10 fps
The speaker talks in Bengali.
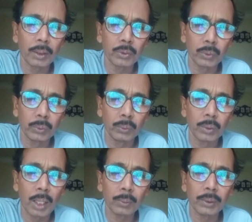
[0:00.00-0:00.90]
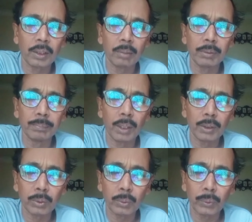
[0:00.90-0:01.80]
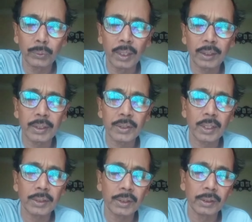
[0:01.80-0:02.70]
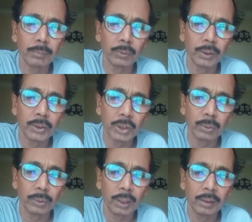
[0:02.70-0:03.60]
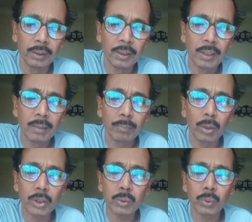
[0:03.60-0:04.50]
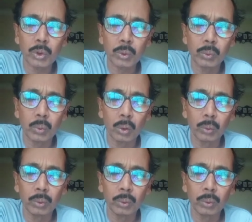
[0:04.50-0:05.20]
জন্য কারো দ্বারা বিভ্রান্ত হয়েও না কেস কাছারির মধ্যে যেও না পড়াশুনো শুরু করো